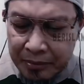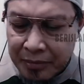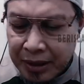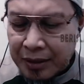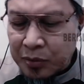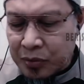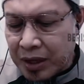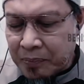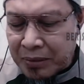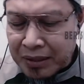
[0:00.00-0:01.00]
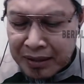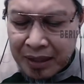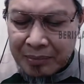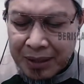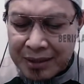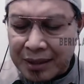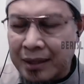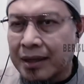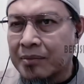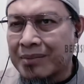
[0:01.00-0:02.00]
mereka sudah pernah
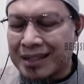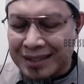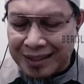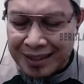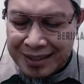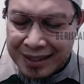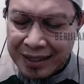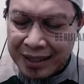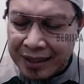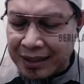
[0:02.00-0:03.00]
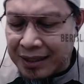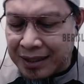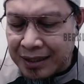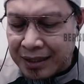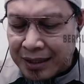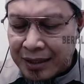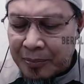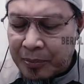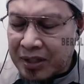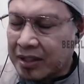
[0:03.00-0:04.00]
merasakan masa kejayaan
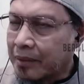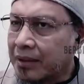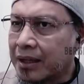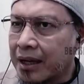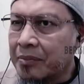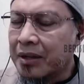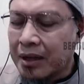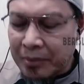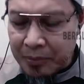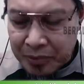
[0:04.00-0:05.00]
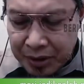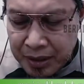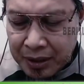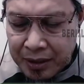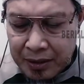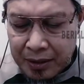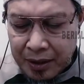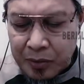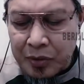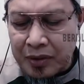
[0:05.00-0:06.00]
bersama nabi-nabi mulia
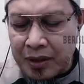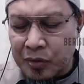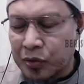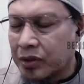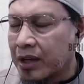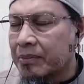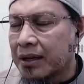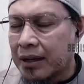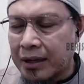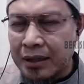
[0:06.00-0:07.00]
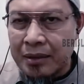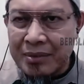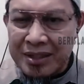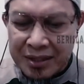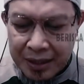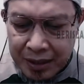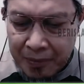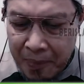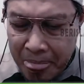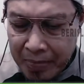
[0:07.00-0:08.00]
Daud dan Sulaiman alaihi
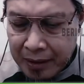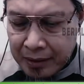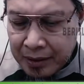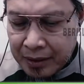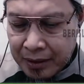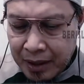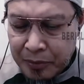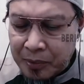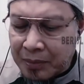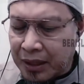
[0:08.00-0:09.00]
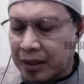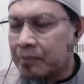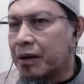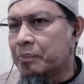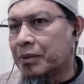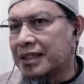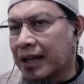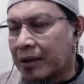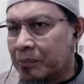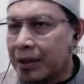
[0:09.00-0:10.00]
wassalam, namun mereka
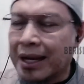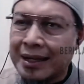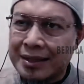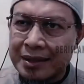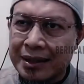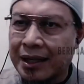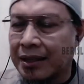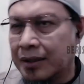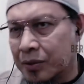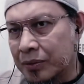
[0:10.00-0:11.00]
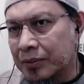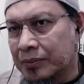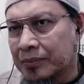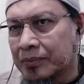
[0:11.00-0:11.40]
berpecah belah setelah itu.